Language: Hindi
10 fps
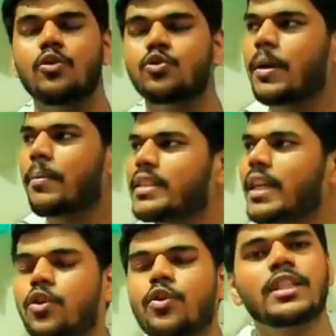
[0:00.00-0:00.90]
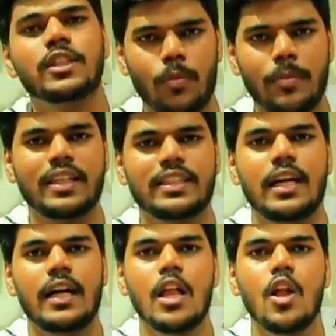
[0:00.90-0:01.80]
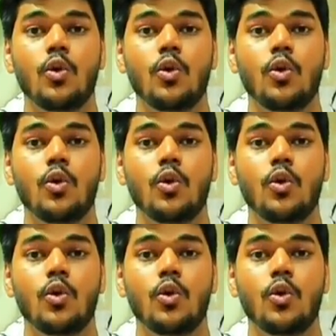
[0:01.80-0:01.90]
का उससे बड़ा साइज़ लोग सत्तर रुपये का आ जाएगा